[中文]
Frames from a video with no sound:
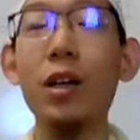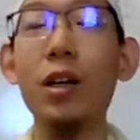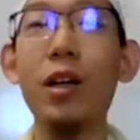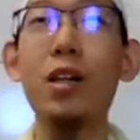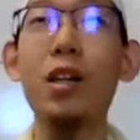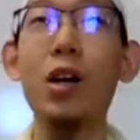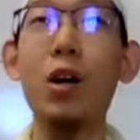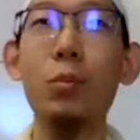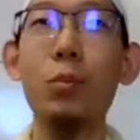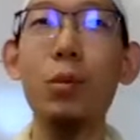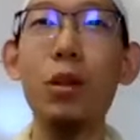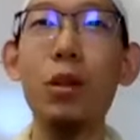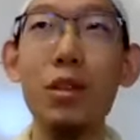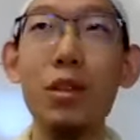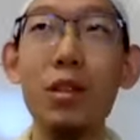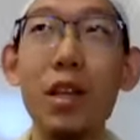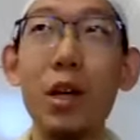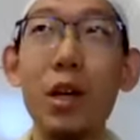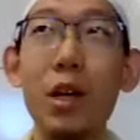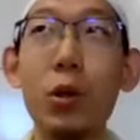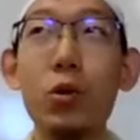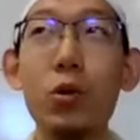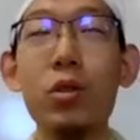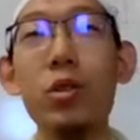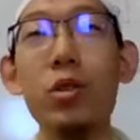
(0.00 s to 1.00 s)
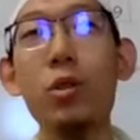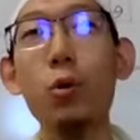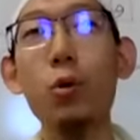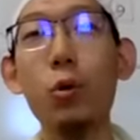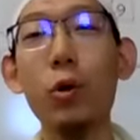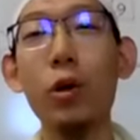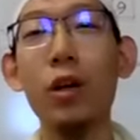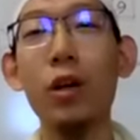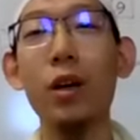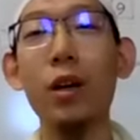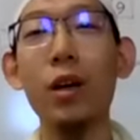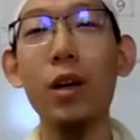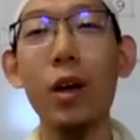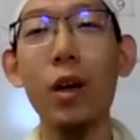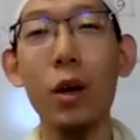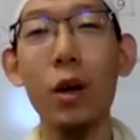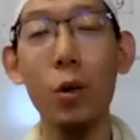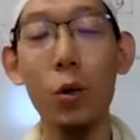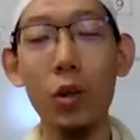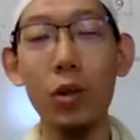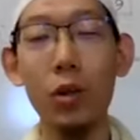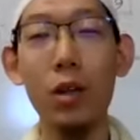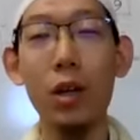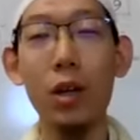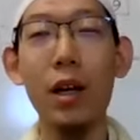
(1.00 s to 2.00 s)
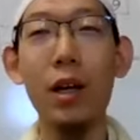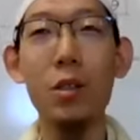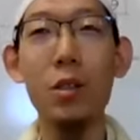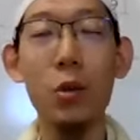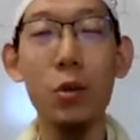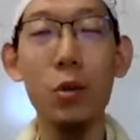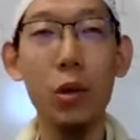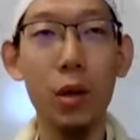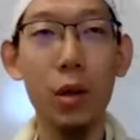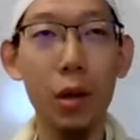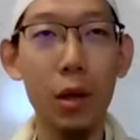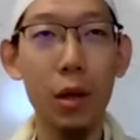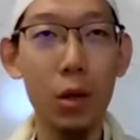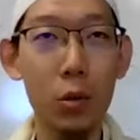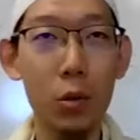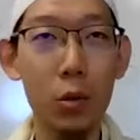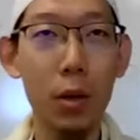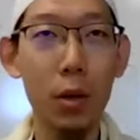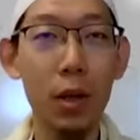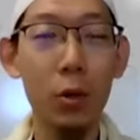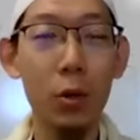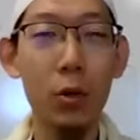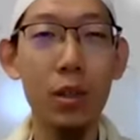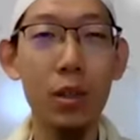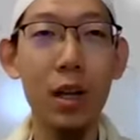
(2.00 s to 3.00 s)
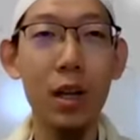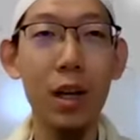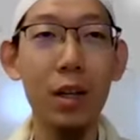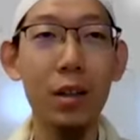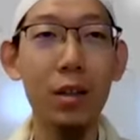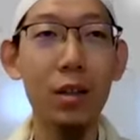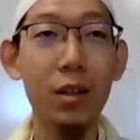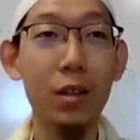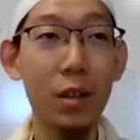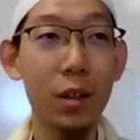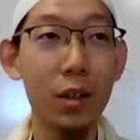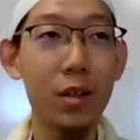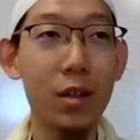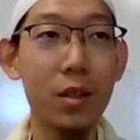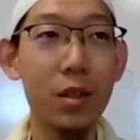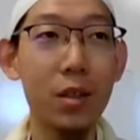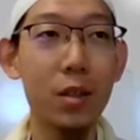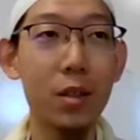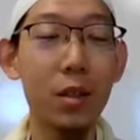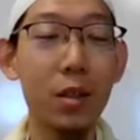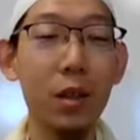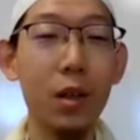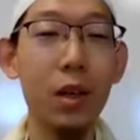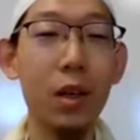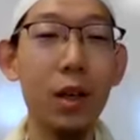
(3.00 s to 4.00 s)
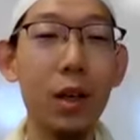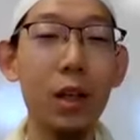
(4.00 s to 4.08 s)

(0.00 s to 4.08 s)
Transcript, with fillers: 可以让我们更加有机会获得来自于 Allah's Panel 和他的特词。